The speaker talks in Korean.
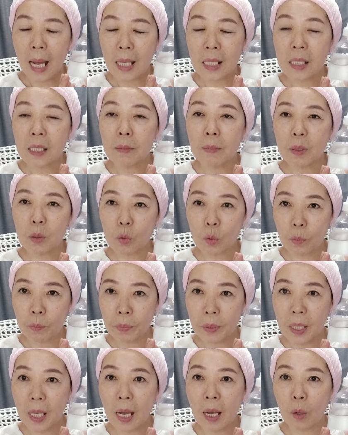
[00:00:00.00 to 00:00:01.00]
아침에 조금
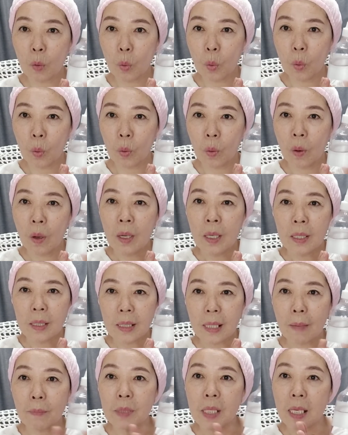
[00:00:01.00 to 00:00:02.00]
피하고
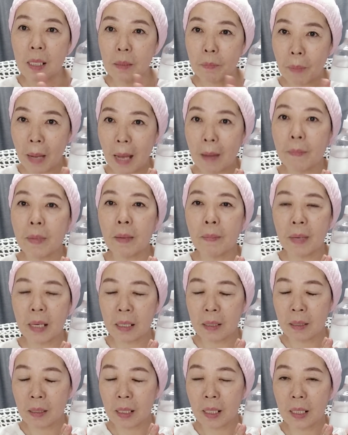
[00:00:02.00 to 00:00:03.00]
잠자는 밤에
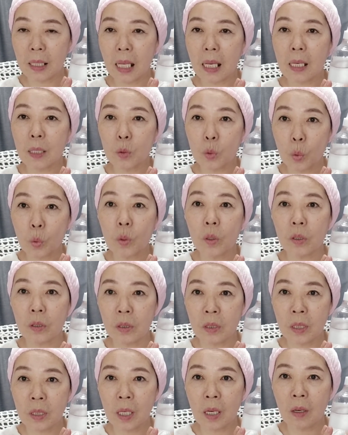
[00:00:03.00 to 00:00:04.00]
바르는 게 되게
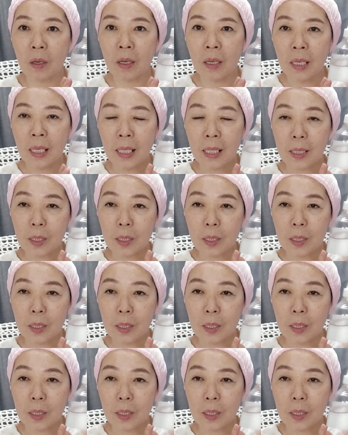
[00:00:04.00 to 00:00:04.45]
좋거든요.